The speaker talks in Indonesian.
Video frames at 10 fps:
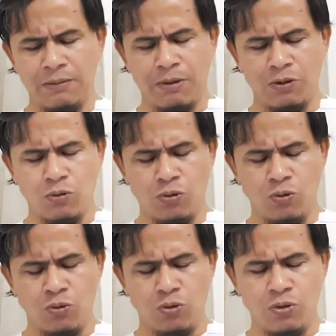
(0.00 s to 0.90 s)
madu
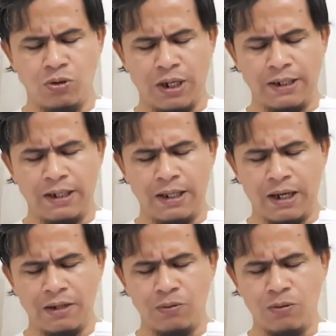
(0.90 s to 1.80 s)
kelulut adalah
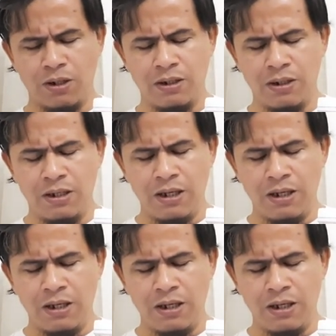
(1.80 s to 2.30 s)
kandungan